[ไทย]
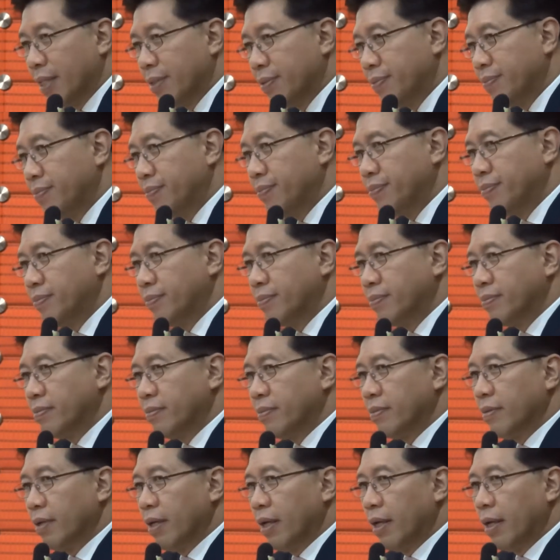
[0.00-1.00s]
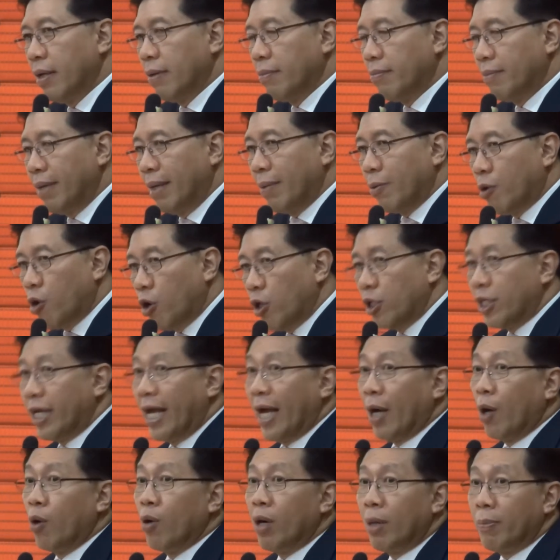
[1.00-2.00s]
ทมีคน
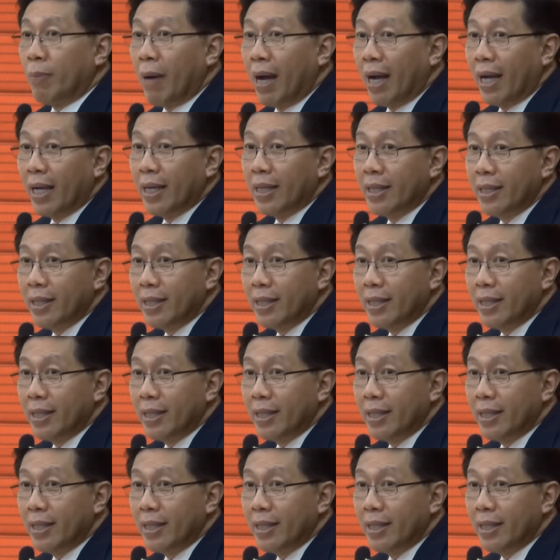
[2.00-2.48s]
เทคโอเวอร์ไป